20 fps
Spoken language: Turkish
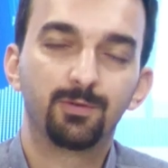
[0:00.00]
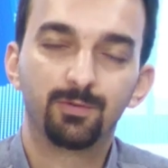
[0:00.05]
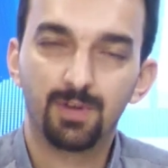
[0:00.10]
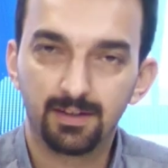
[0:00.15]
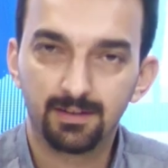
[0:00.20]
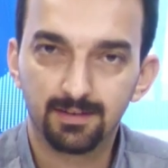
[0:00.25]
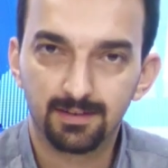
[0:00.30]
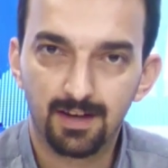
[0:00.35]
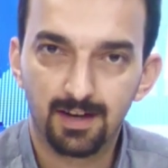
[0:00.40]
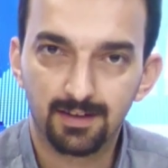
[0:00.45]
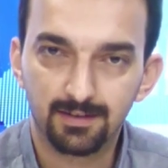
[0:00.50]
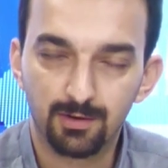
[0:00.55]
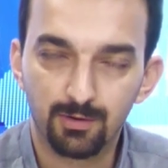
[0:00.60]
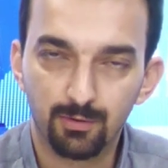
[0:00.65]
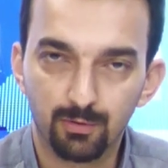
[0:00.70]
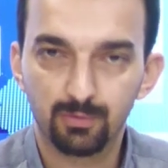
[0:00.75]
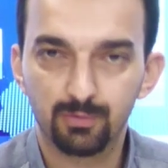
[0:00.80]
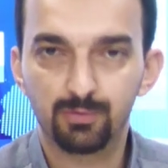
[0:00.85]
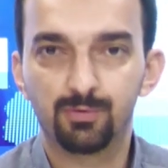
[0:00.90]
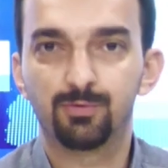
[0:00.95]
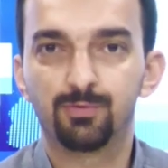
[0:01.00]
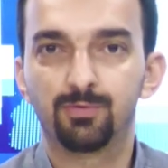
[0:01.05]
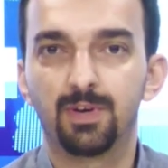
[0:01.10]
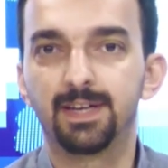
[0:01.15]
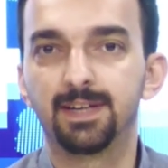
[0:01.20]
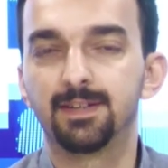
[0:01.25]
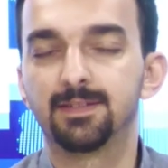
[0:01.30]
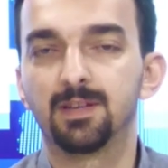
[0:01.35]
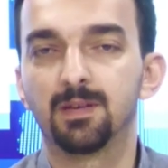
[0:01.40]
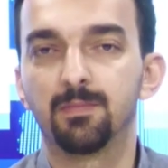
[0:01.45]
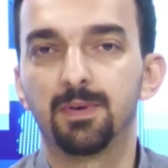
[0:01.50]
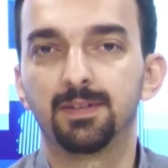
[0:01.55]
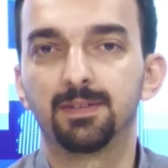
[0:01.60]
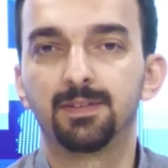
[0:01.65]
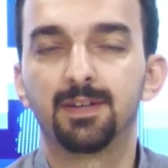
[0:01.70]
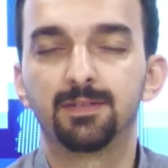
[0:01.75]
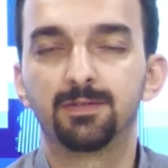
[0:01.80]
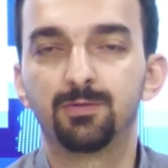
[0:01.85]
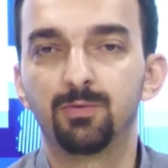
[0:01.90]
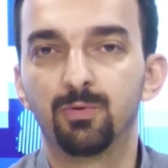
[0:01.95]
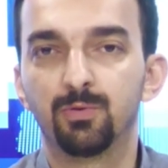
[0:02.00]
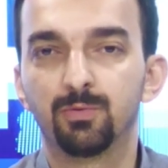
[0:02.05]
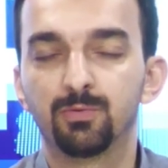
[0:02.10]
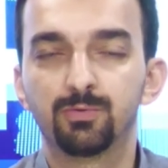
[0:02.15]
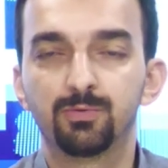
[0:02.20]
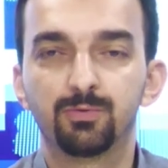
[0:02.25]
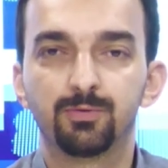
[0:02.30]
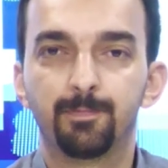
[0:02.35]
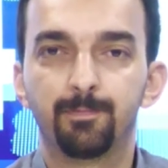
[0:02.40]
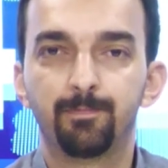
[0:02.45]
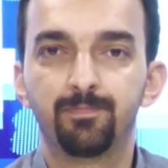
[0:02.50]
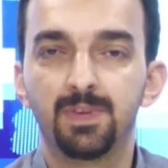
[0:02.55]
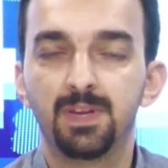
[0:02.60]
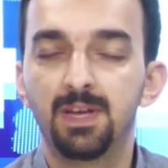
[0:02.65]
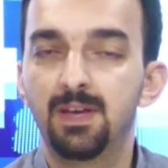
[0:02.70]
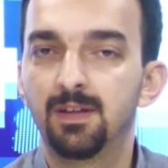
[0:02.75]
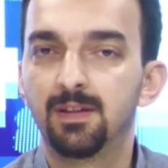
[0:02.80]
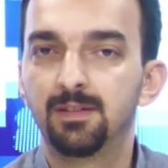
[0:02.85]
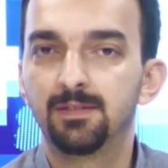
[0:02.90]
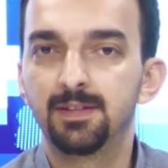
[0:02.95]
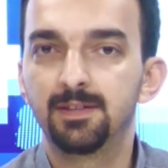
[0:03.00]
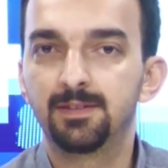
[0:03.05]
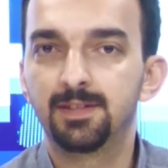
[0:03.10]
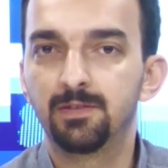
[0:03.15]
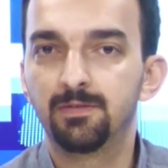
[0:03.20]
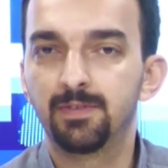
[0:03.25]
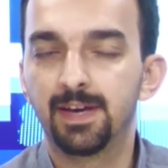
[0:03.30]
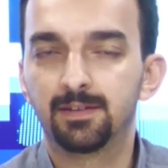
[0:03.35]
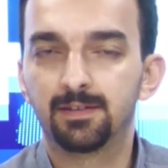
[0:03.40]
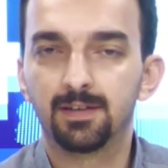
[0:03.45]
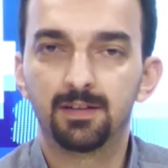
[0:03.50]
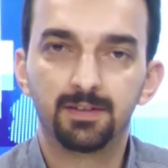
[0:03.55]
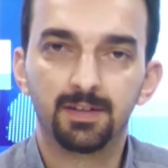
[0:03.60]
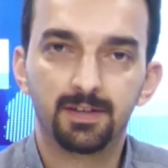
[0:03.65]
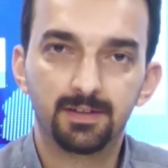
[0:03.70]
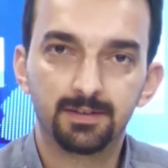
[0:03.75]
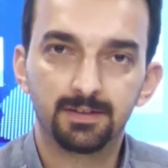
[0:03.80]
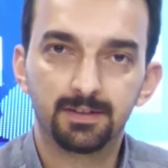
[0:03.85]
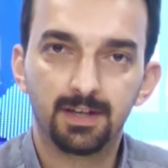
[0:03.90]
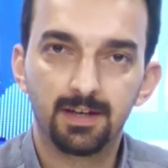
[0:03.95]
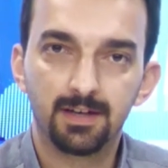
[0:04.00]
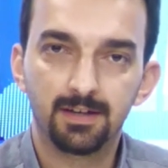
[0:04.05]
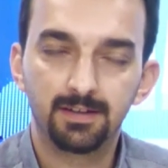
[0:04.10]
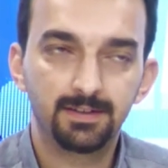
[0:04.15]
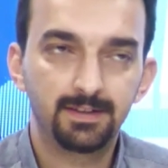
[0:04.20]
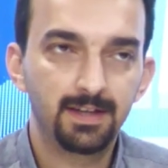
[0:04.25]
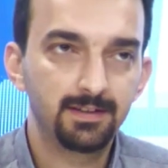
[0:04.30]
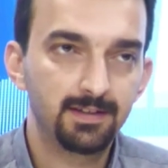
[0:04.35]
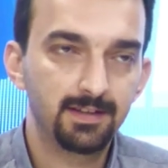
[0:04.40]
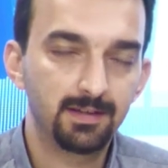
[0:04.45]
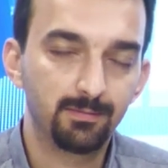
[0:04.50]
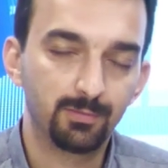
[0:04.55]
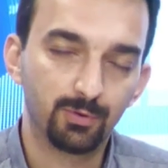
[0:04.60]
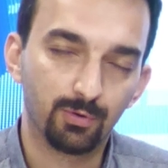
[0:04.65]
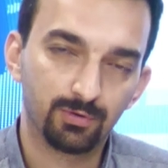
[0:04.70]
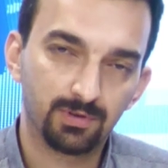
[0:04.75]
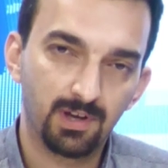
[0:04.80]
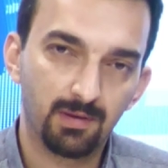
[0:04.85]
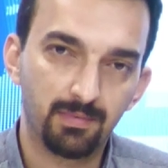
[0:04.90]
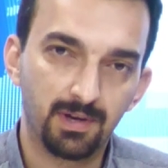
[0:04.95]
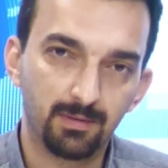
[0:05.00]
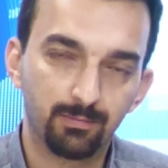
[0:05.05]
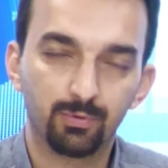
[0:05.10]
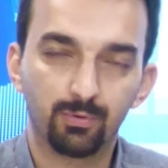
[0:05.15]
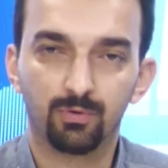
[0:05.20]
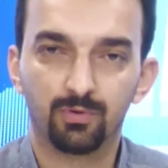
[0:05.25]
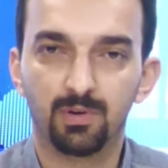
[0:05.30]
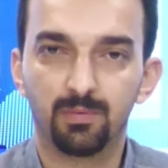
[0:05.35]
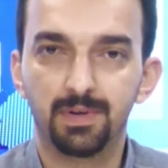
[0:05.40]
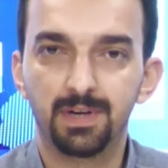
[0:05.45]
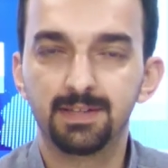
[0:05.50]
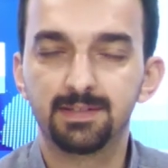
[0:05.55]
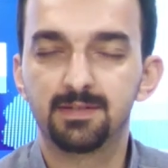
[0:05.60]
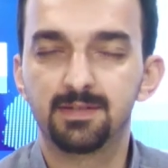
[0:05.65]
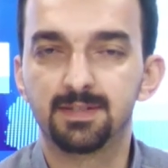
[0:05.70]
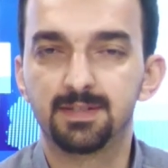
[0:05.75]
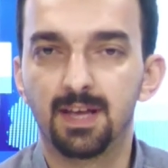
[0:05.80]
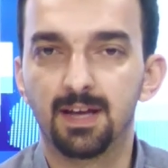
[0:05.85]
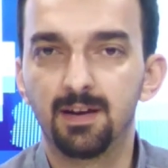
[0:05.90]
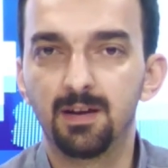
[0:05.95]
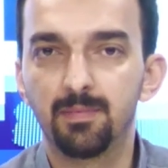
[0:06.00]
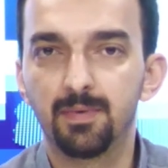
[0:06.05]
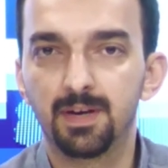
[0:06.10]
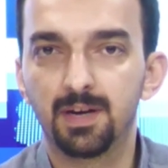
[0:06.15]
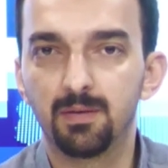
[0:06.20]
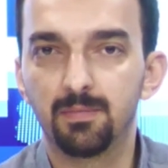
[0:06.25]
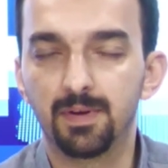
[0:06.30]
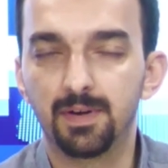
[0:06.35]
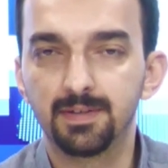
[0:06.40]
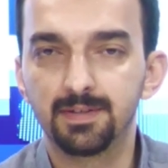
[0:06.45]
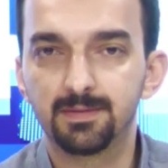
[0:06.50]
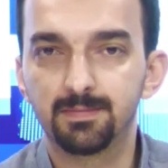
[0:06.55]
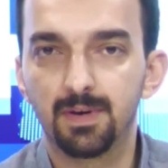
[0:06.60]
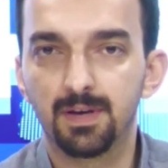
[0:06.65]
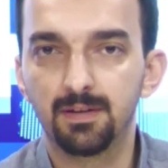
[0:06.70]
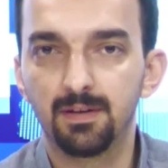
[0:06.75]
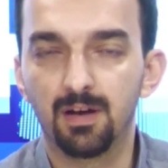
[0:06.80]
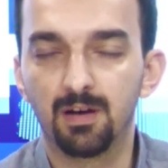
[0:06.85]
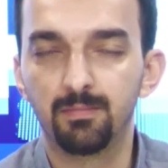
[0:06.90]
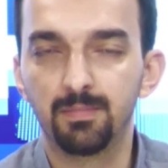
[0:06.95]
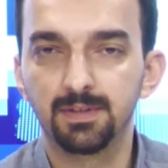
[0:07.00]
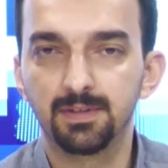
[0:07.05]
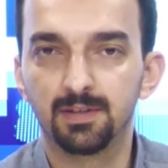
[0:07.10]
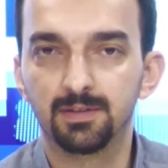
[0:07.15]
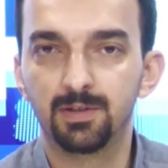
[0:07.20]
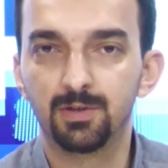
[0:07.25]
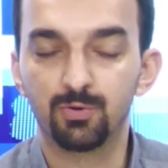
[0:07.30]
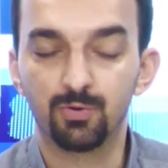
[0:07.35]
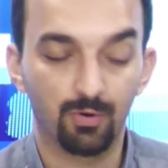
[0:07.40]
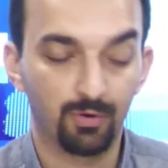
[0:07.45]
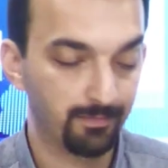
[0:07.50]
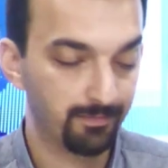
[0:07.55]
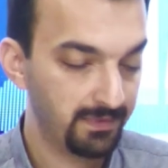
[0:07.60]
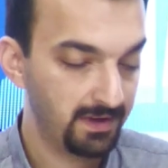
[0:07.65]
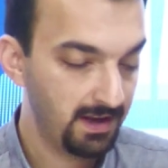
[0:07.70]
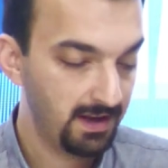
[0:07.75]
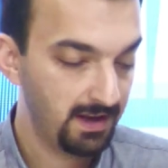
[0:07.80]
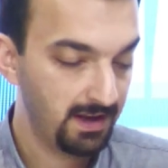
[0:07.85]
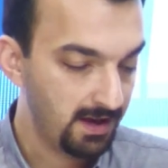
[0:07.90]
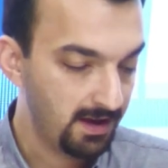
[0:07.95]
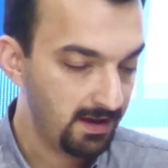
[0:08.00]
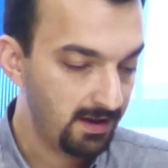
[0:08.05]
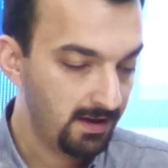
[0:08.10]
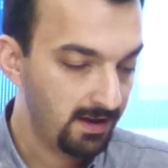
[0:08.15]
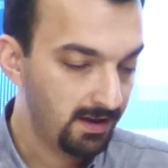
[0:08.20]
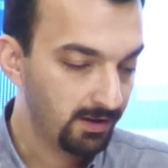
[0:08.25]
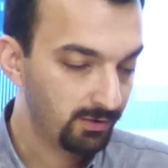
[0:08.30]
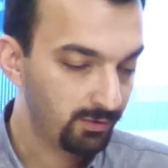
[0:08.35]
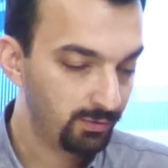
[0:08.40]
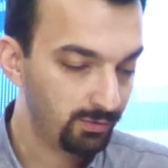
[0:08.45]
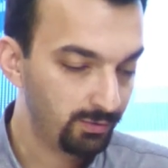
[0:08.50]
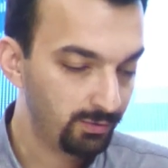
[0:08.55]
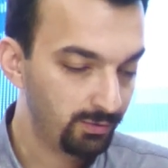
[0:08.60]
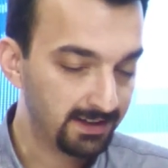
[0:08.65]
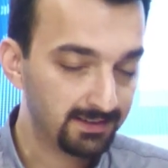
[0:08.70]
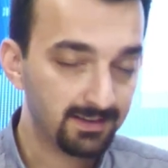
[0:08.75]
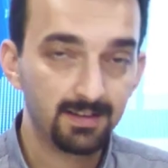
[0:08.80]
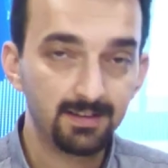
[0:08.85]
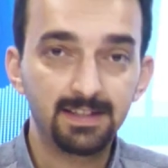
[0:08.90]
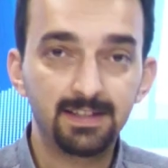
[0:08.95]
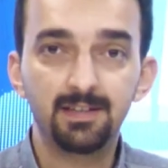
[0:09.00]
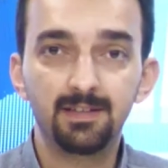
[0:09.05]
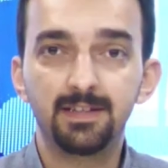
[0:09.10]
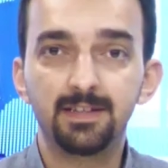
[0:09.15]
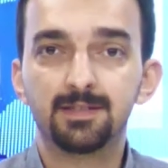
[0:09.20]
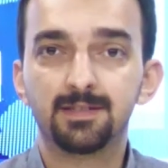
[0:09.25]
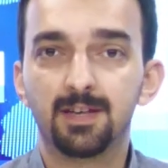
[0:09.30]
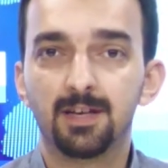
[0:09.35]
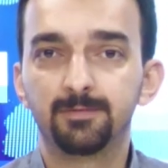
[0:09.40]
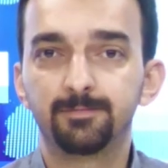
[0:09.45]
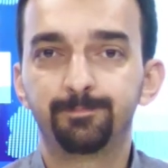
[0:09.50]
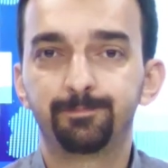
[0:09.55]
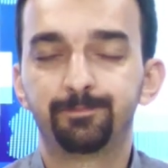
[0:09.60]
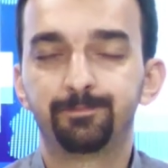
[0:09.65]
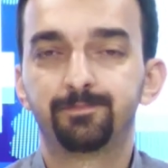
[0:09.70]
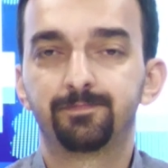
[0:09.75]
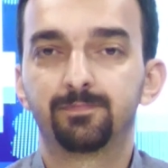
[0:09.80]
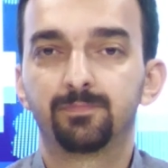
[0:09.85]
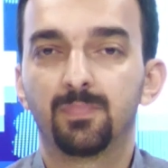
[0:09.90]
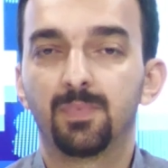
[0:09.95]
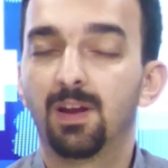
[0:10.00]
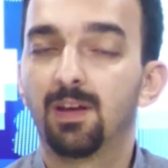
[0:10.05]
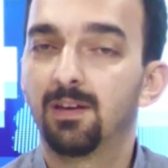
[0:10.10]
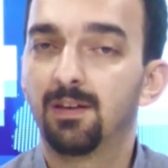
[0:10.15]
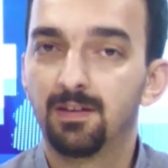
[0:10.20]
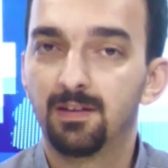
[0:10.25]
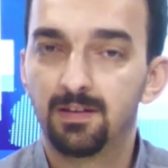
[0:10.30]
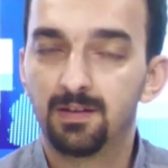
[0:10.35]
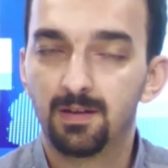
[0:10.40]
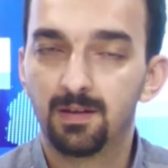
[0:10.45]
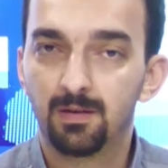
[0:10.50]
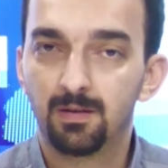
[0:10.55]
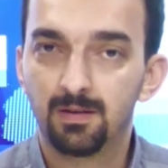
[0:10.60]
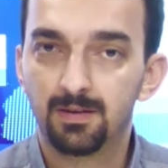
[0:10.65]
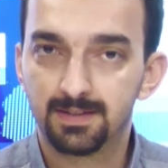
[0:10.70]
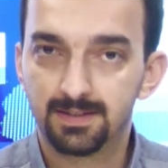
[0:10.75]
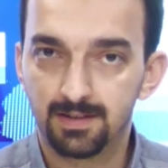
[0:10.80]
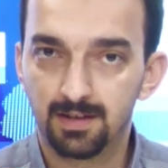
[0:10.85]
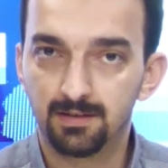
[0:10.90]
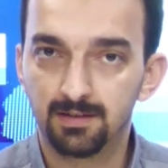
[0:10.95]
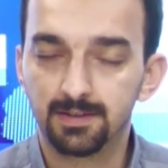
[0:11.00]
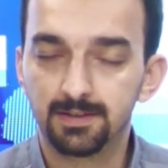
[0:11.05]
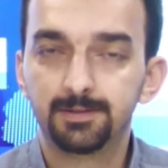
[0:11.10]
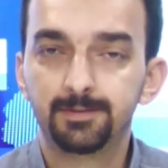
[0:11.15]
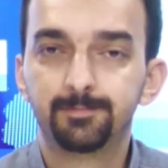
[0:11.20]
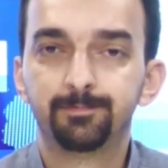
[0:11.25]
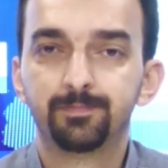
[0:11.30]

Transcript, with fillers: günaydınlar diliyoruz, hayırlı sabahlar diliyoruz. NİL TV ekranlarında 7.24 Haber programıyla sizlerle beraberiz. Ben Ahmet Ateşok. Günlerden 2 Nisan, Salı.